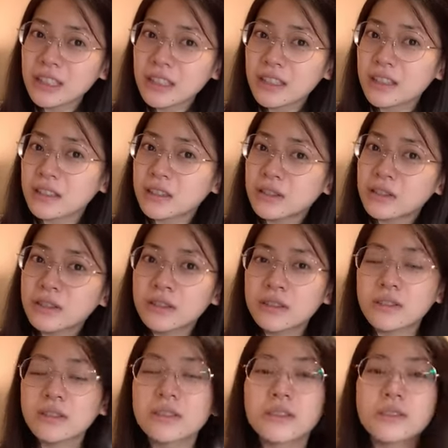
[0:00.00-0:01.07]
日が
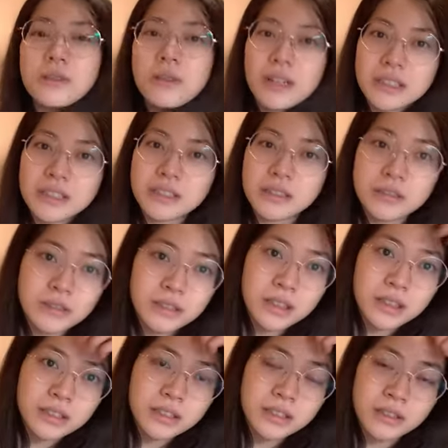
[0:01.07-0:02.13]
来るとはっていう
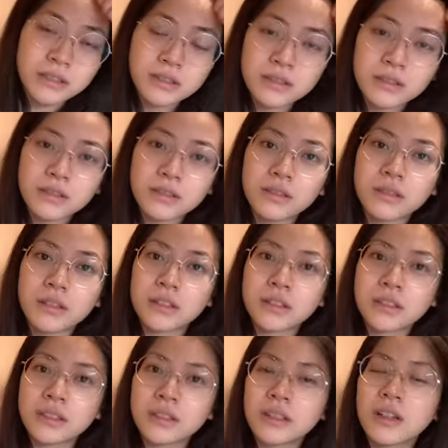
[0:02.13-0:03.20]
感じだったから
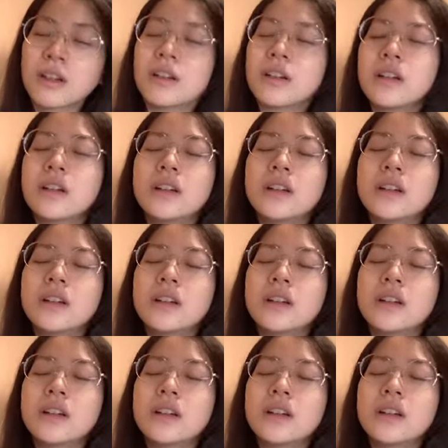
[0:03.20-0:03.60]
さ